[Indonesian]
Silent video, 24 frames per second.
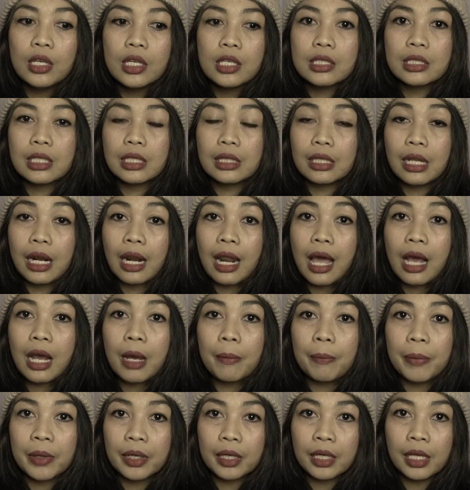setelah
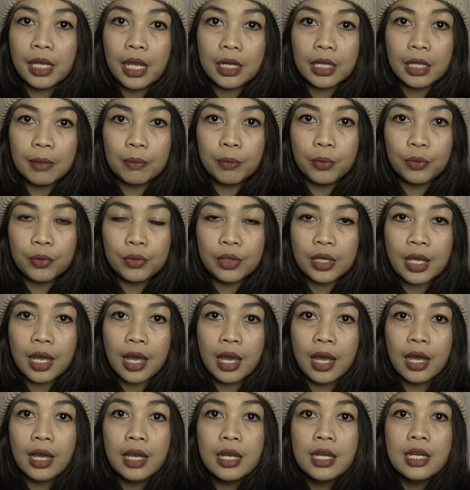kepergian
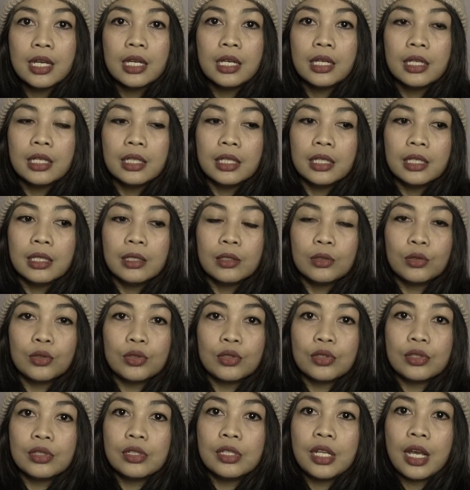ibunya
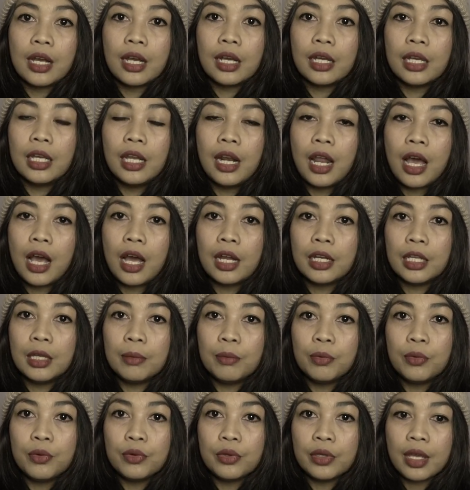terus dia kehilangan
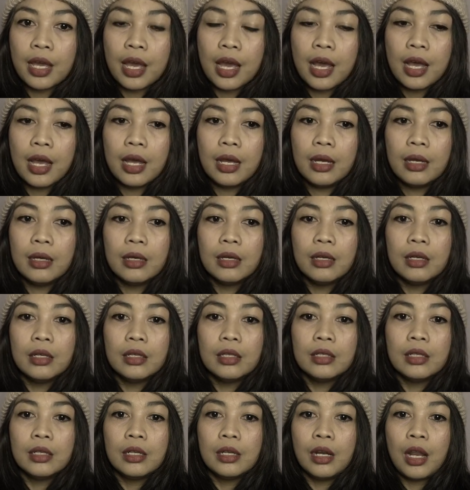ibunya
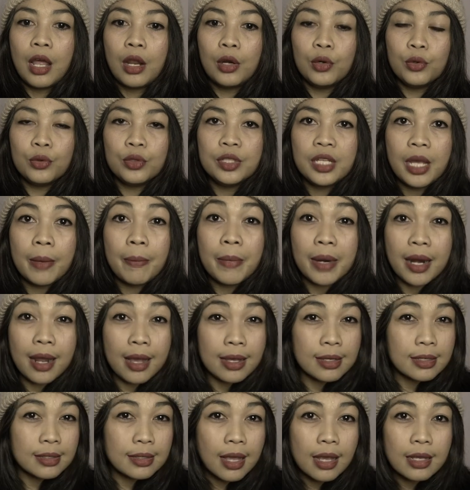lalu dia
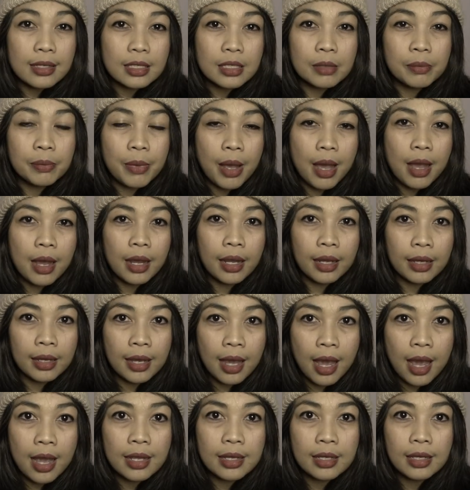merasa
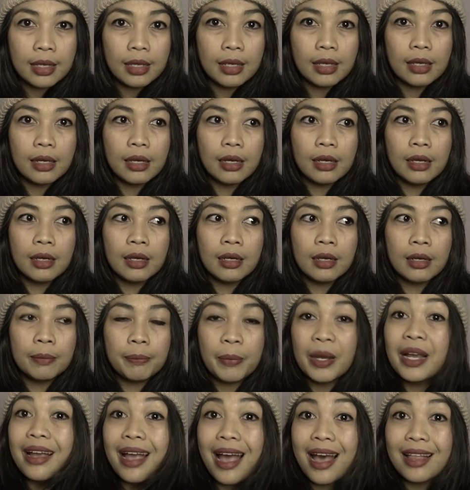sebagai uh,
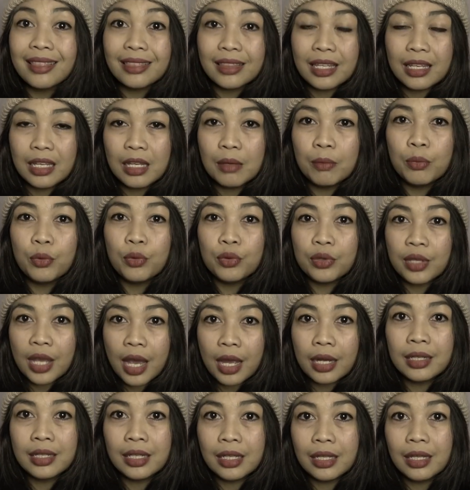pengganti
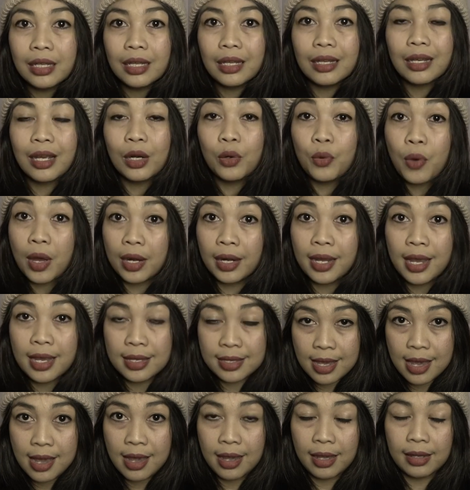ibunya di
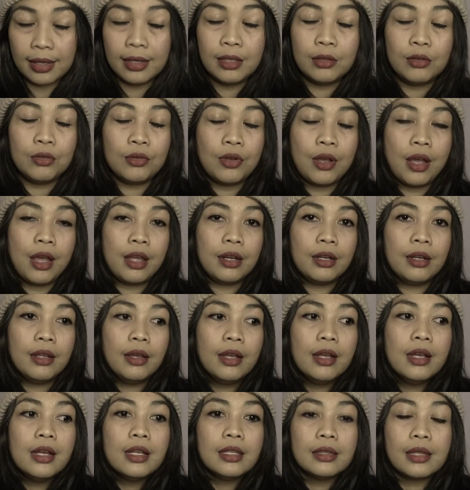keluarganya gitu kan
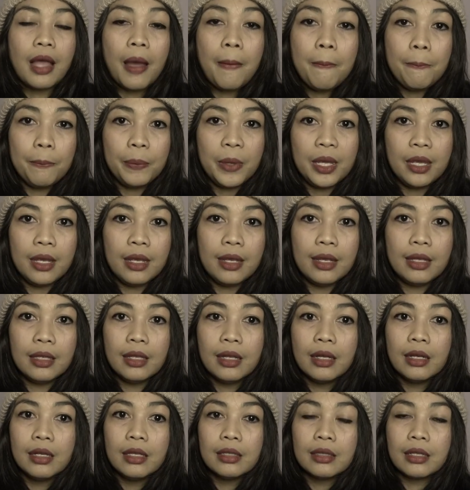tapi
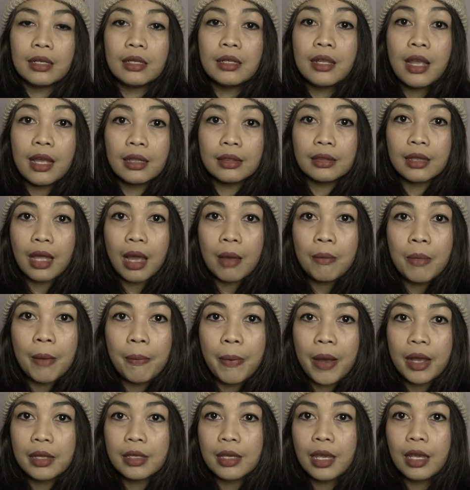ternyata
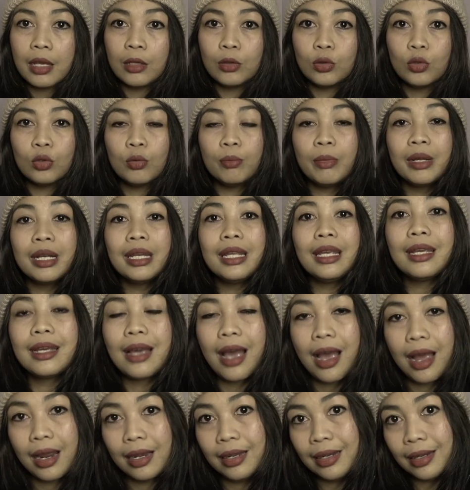bapaknya itu
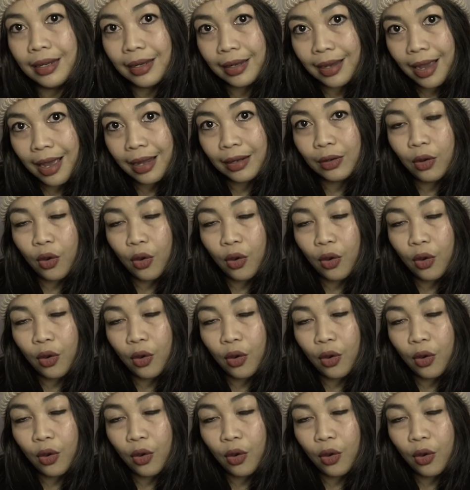menikah dengan